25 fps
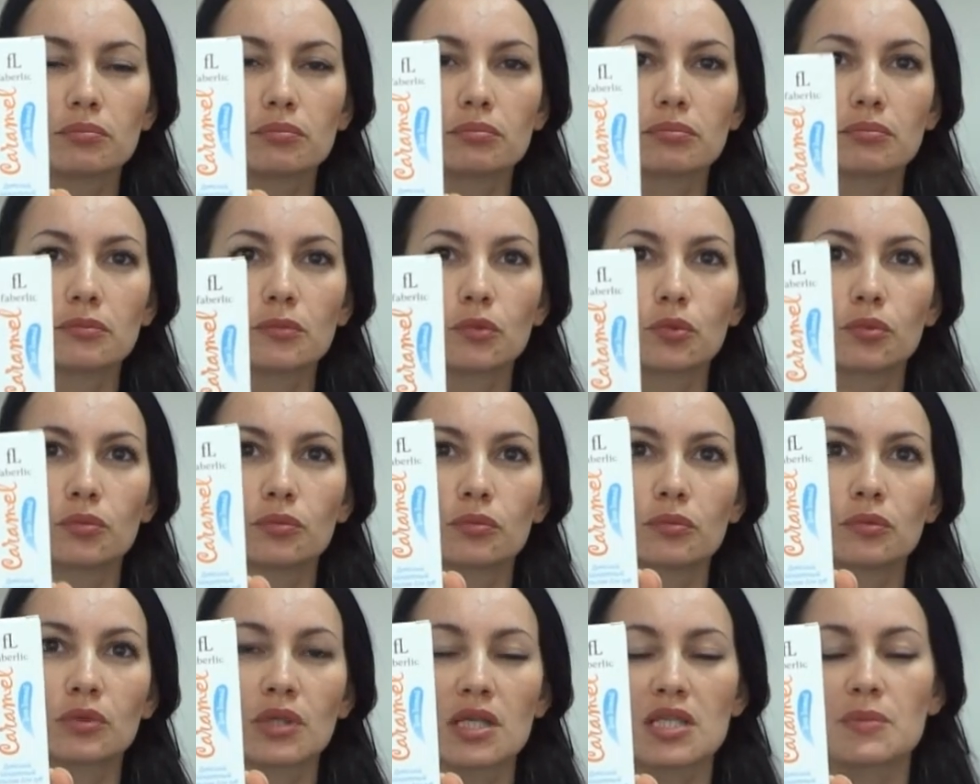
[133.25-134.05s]

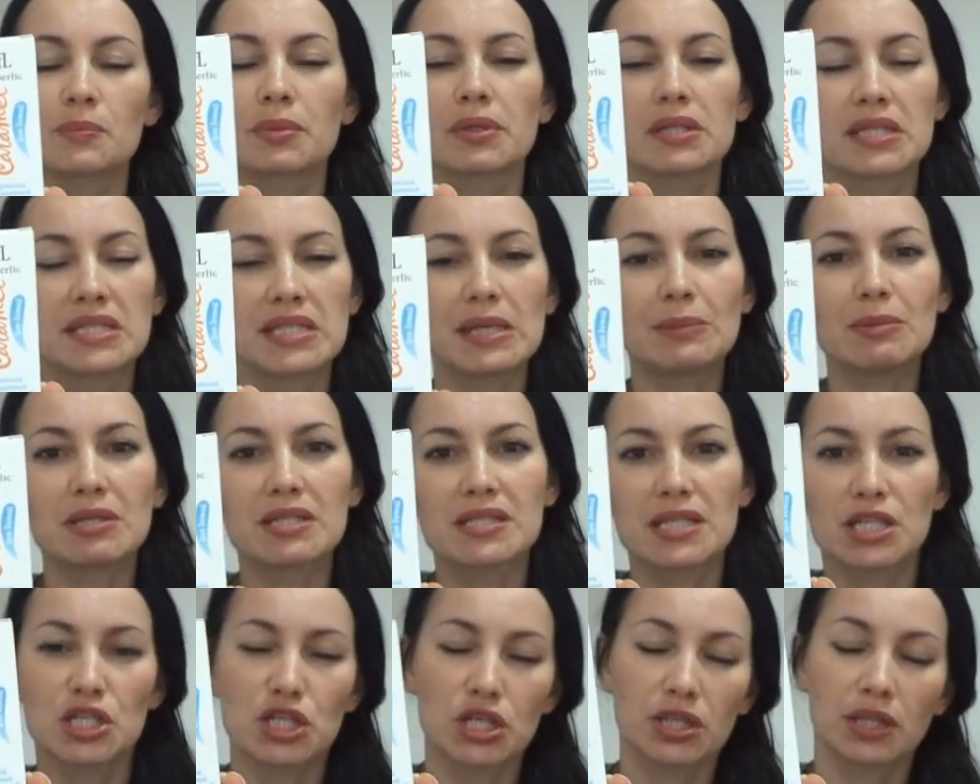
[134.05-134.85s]
ну, у нас был зимний
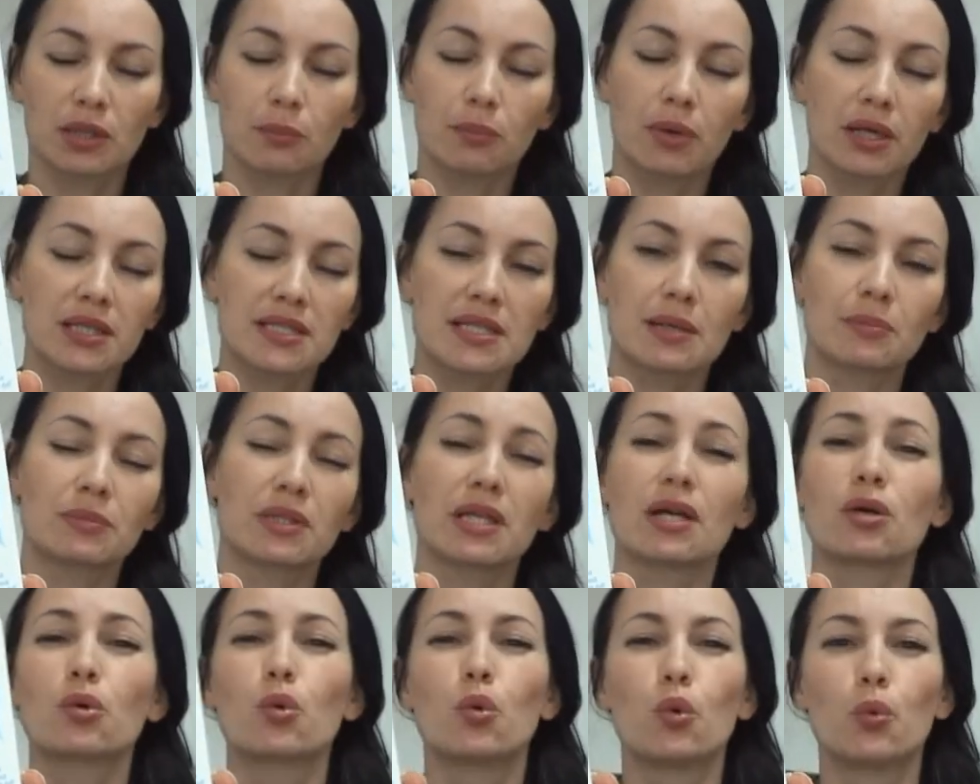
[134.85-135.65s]
защитный бальзам
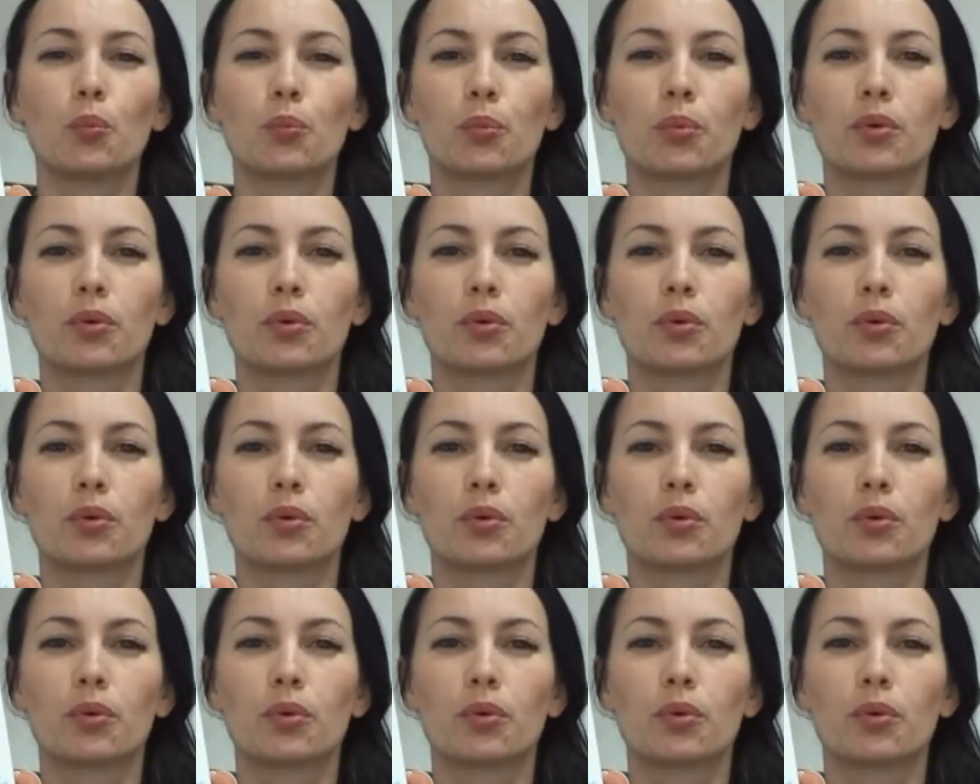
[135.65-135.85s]
для губ,